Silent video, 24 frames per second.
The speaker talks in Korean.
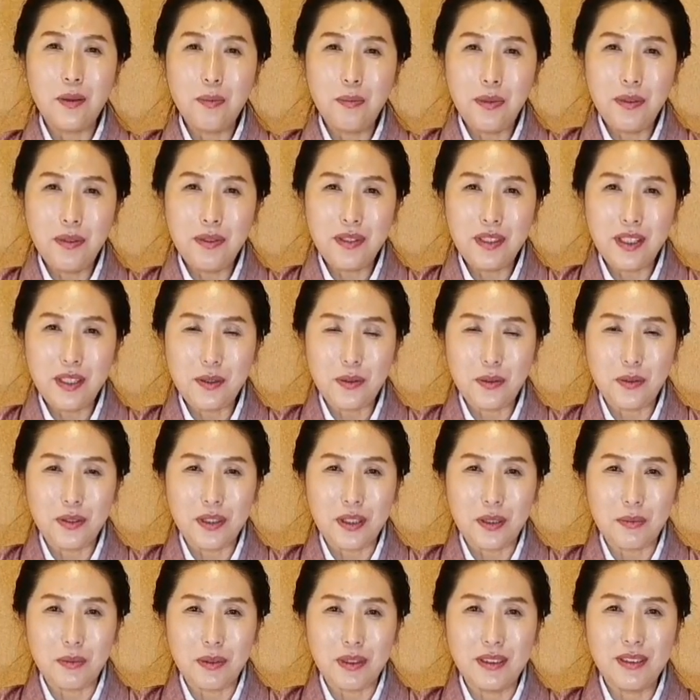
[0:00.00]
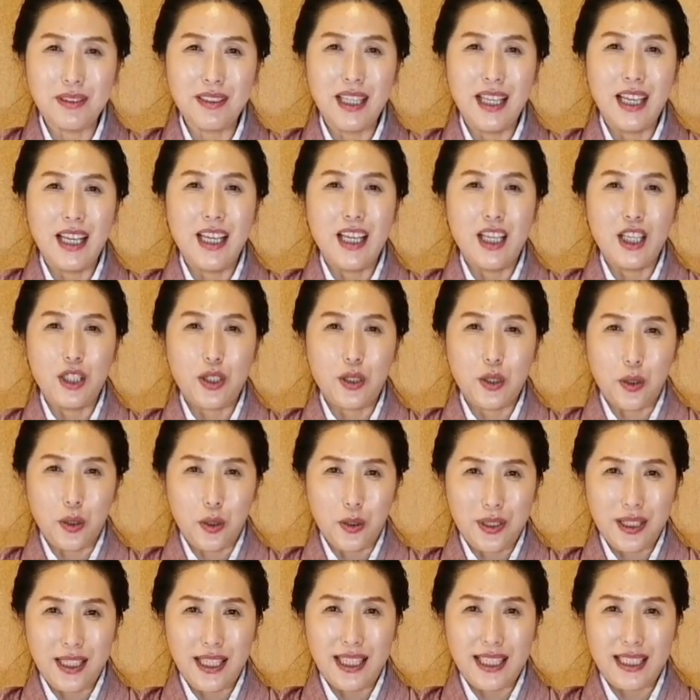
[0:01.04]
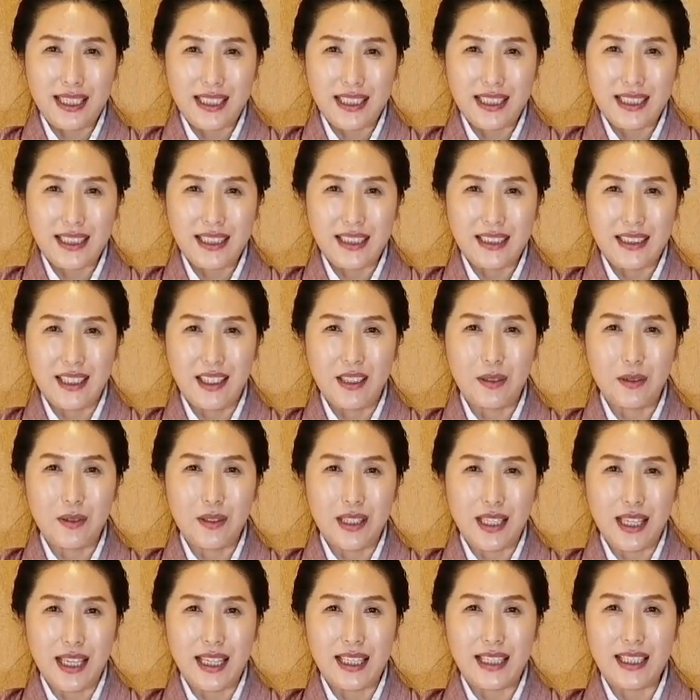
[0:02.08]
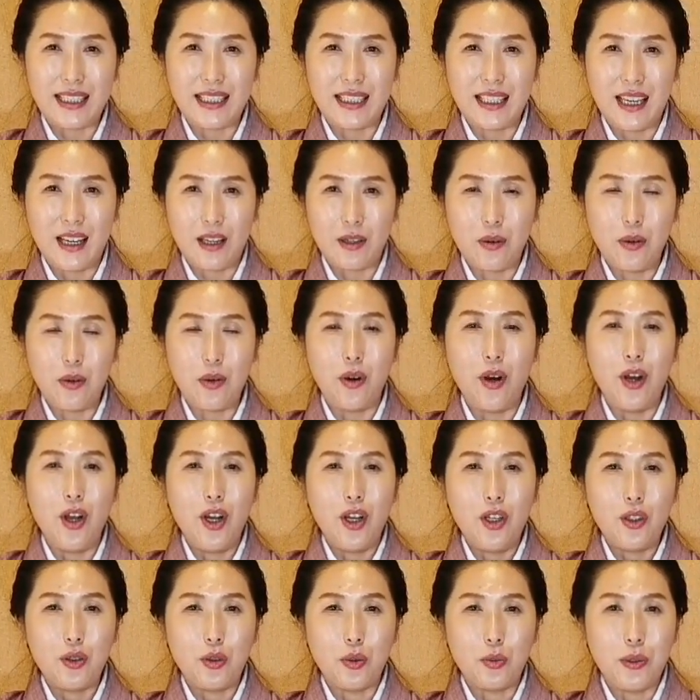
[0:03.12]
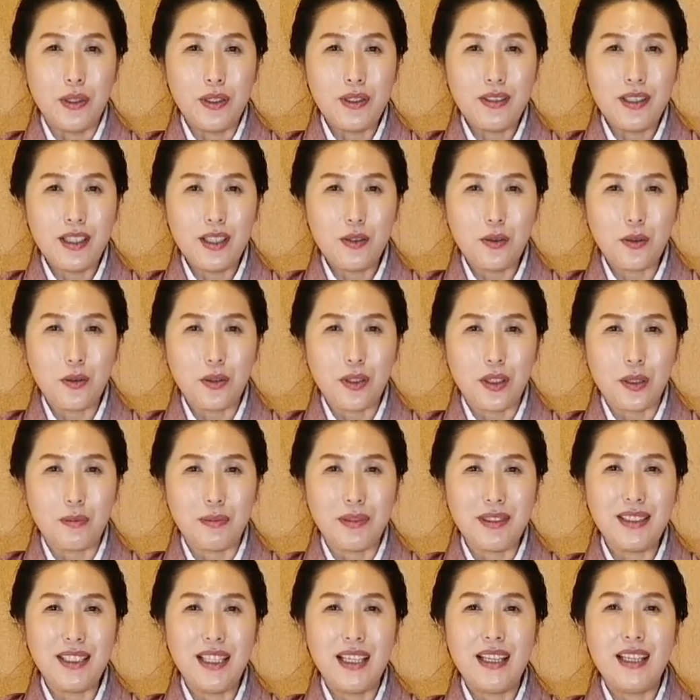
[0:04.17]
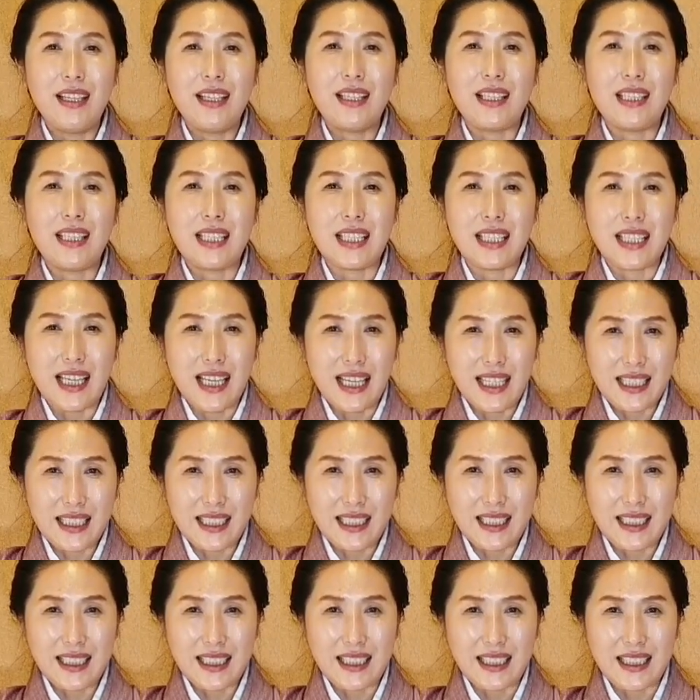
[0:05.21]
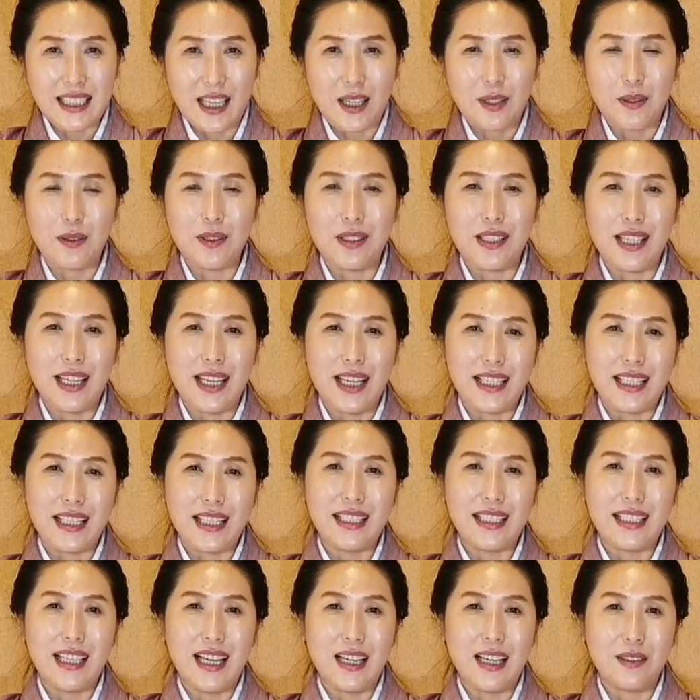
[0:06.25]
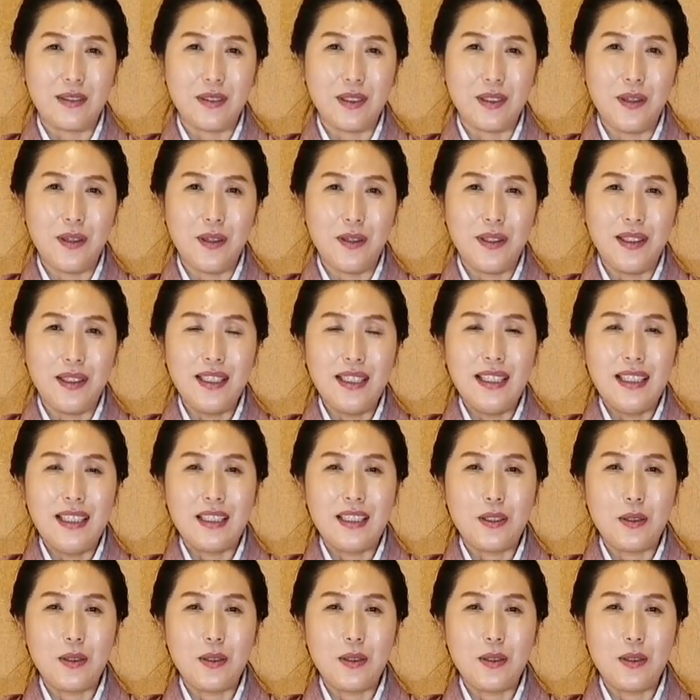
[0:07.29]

첫 번째 손님은 쇼깨크라고 이야기를 하고 두 번째 손님은 지깨크라고 이야기를 하고요.